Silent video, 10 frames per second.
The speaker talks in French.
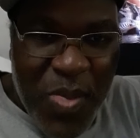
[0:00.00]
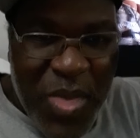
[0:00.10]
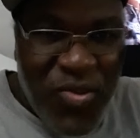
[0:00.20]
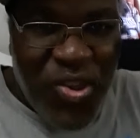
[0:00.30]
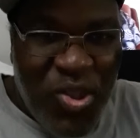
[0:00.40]

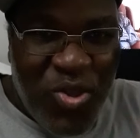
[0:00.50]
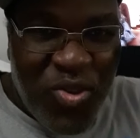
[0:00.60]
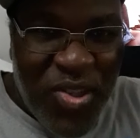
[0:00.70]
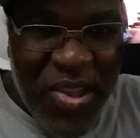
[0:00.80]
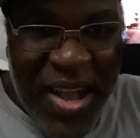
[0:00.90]
Je
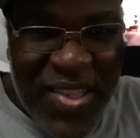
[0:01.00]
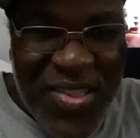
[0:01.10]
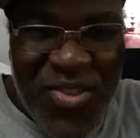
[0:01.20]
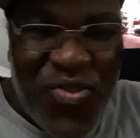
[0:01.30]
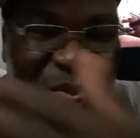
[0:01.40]
dénonce les
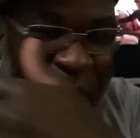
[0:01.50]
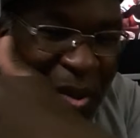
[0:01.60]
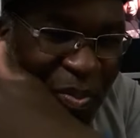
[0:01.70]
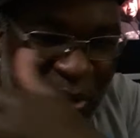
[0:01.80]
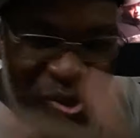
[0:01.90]
racistes. Je
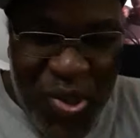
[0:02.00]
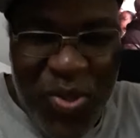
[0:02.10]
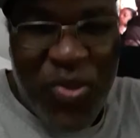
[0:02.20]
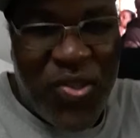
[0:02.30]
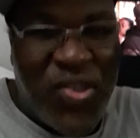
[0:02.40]
parle plusieurs
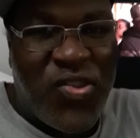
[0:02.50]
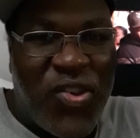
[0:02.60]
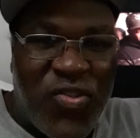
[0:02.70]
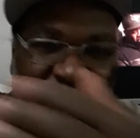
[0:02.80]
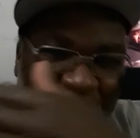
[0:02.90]
de gens. Je